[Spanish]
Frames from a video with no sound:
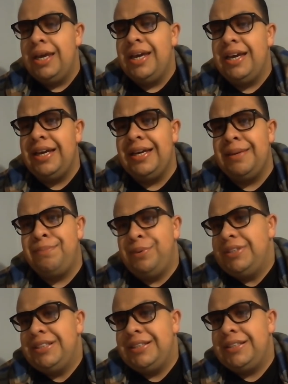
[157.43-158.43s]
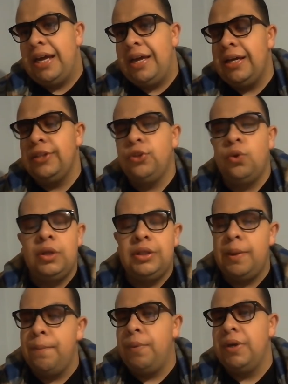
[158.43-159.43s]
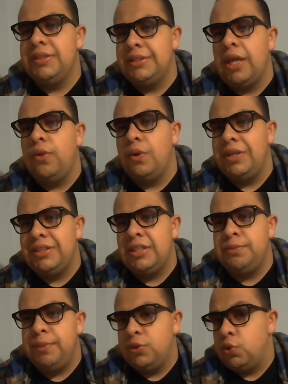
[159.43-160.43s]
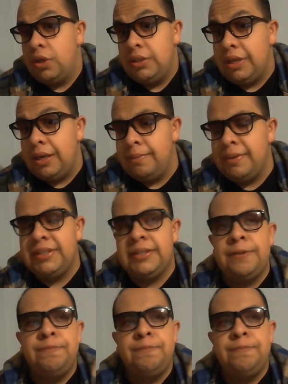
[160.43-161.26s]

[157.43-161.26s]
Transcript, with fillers: eh, pues está, todo el tiempo han estado estas personas nada más.